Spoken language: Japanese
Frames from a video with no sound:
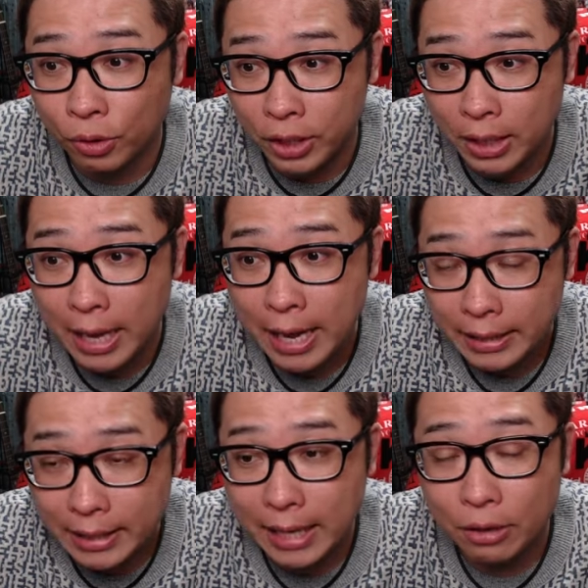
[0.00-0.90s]
き
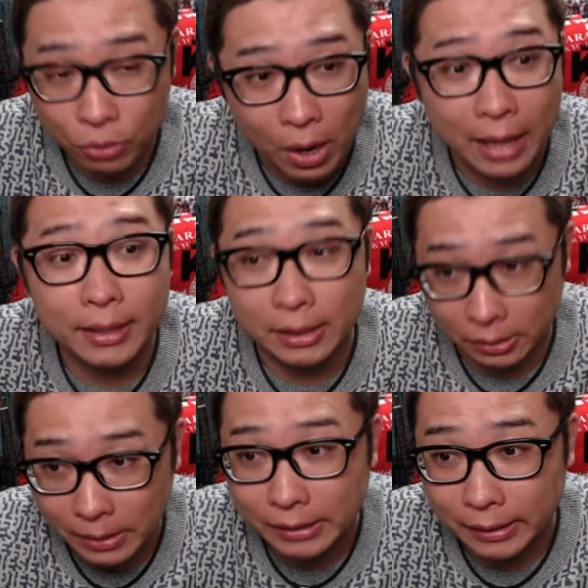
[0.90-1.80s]
になると判断し
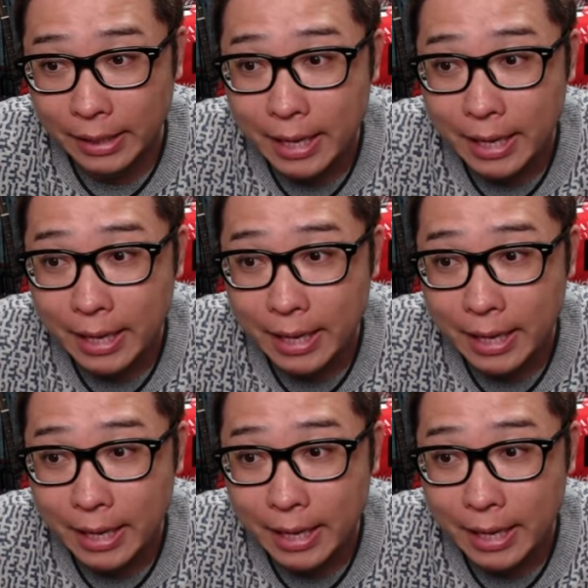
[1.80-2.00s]
ます。